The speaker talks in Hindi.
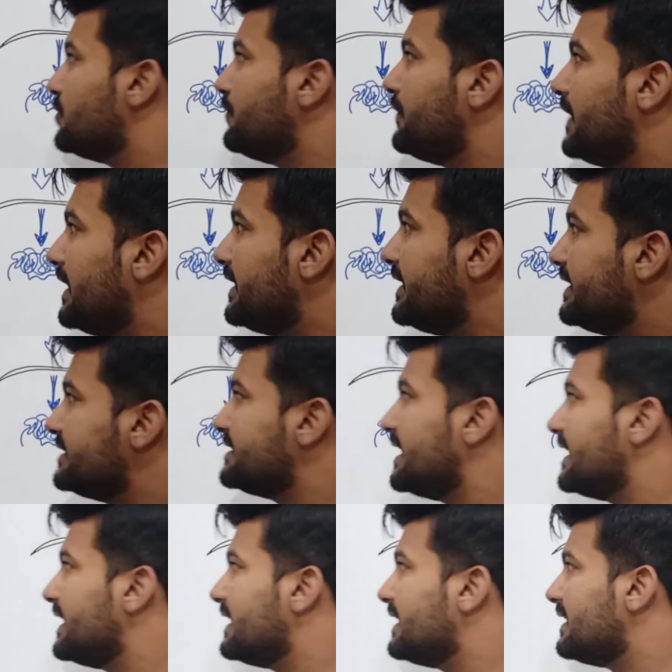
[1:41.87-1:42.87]
जो फ्रेडरिक
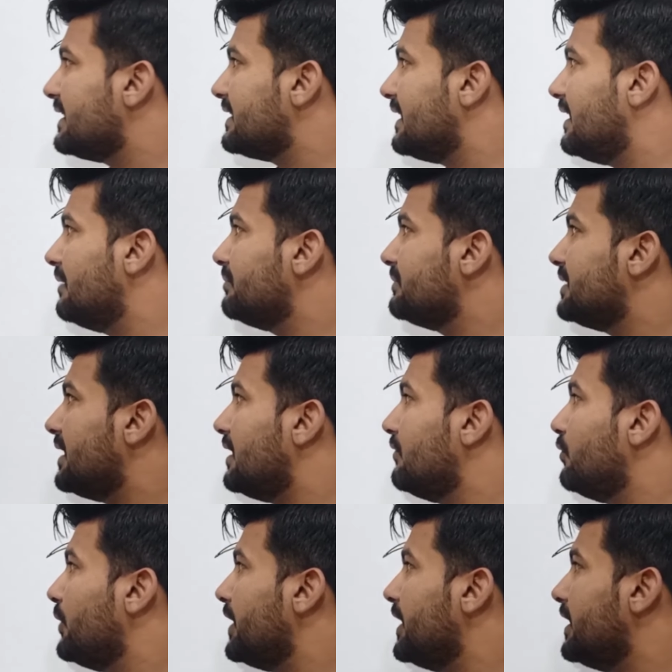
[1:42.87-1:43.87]
सेंगर का काम था
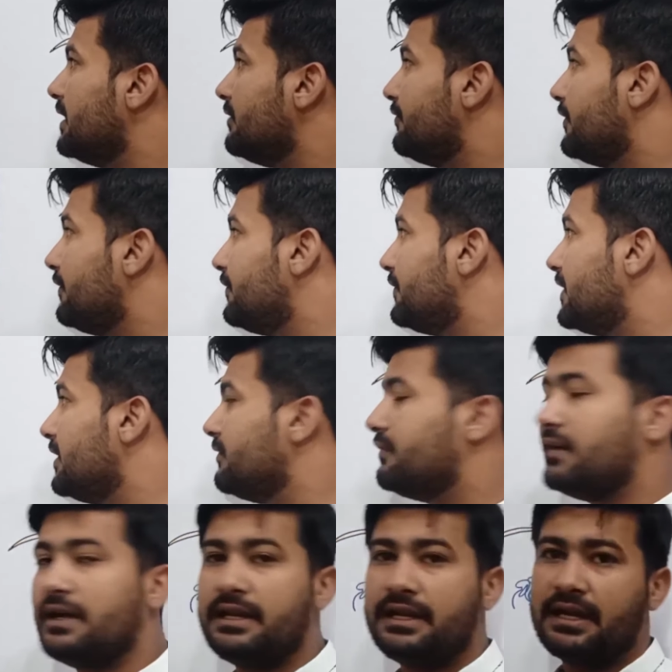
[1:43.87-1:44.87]
वो इन
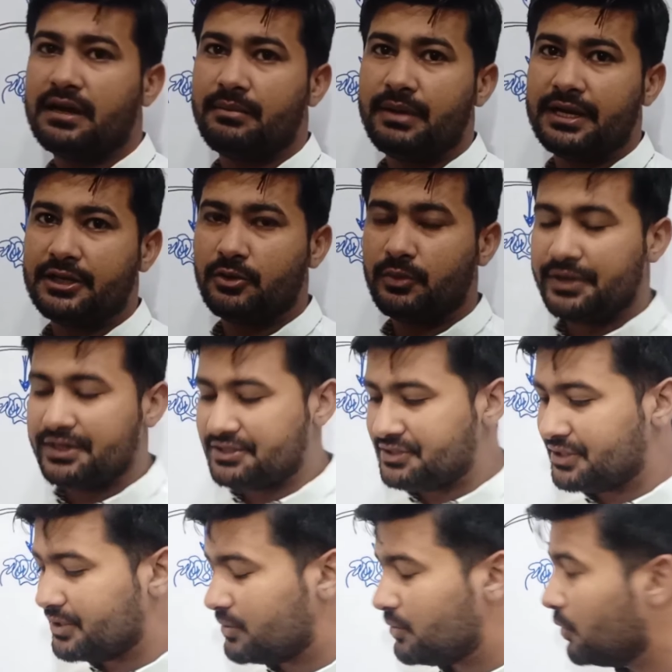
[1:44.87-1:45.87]
51 अमाइनो
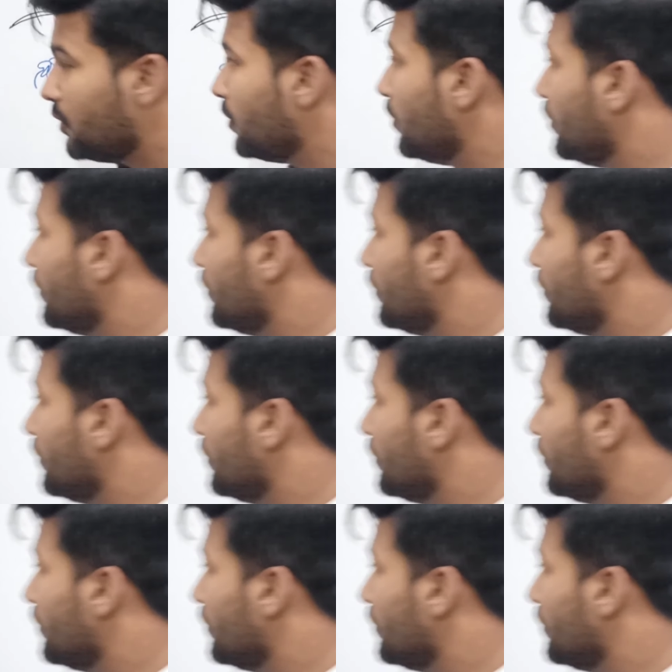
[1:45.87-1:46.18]
एसिड को